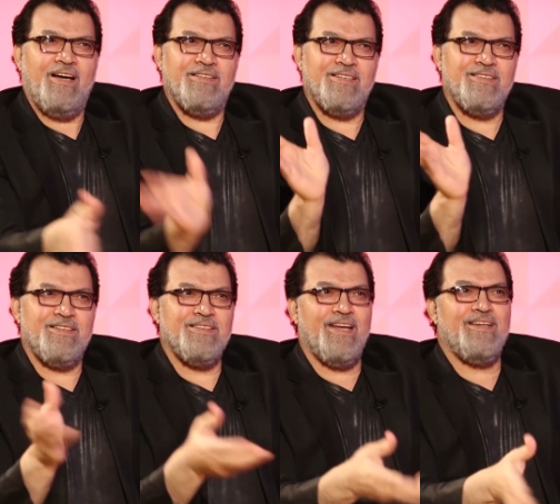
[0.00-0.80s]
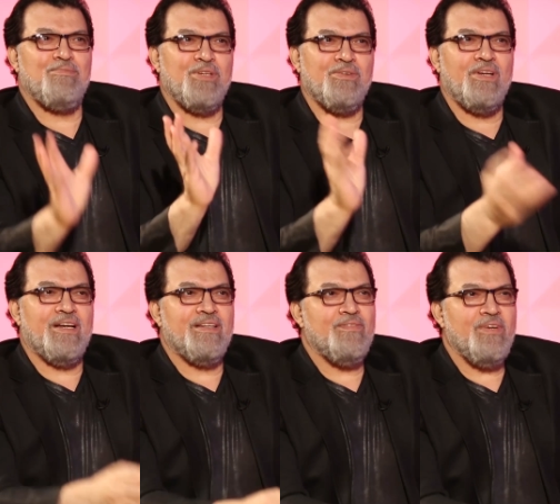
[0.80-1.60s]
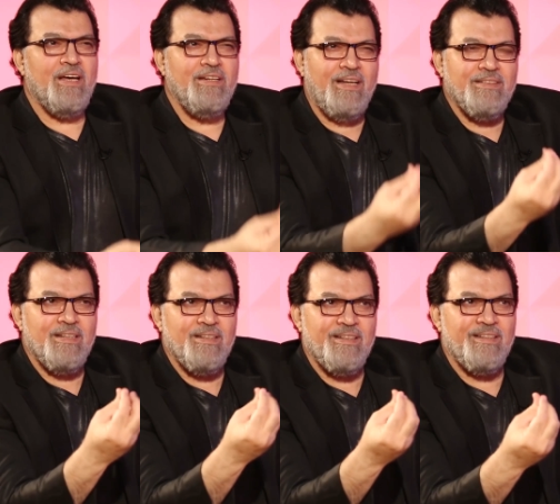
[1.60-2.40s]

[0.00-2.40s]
عادي تتغنى به كل هذا حتى